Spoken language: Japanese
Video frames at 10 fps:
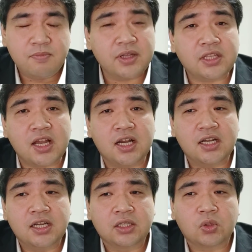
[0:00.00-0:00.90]
また、
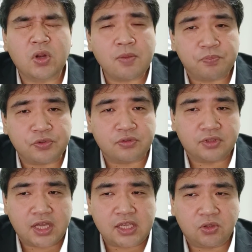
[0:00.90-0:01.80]
トランプ
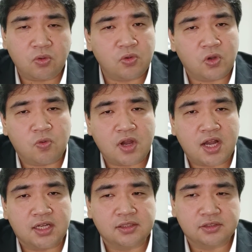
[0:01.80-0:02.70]
大統領
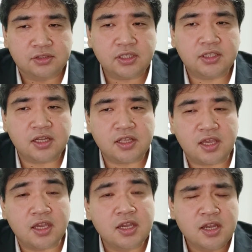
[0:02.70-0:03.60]
はツイッター
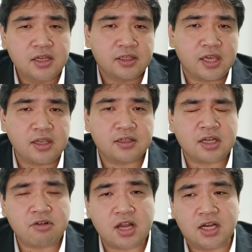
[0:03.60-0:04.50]
で結
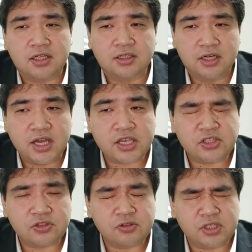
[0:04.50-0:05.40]
果は来
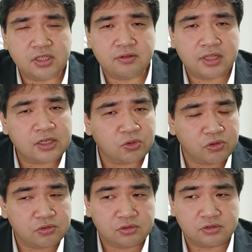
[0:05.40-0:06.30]
週になる
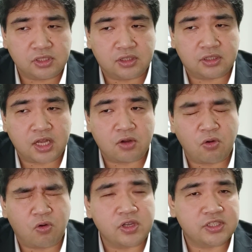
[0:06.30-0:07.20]
というツイッター
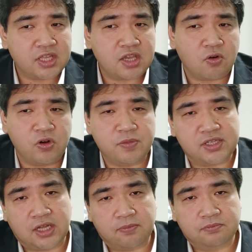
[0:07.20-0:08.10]
をしており
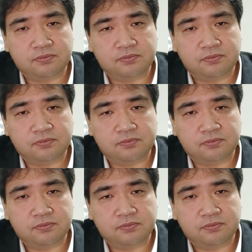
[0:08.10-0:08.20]
ました。